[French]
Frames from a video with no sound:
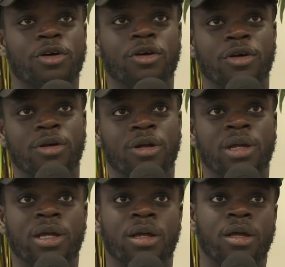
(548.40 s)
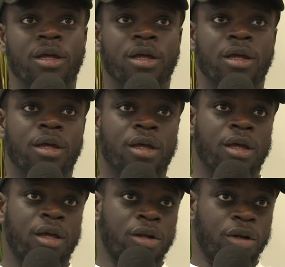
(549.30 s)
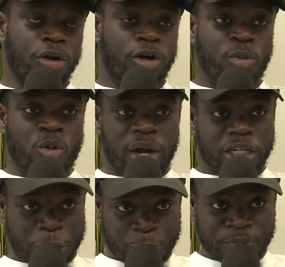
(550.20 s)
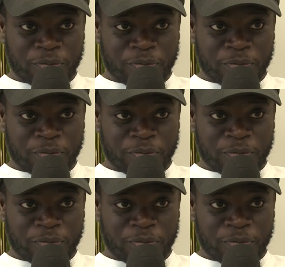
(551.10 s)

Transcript: euh, le club de ma région,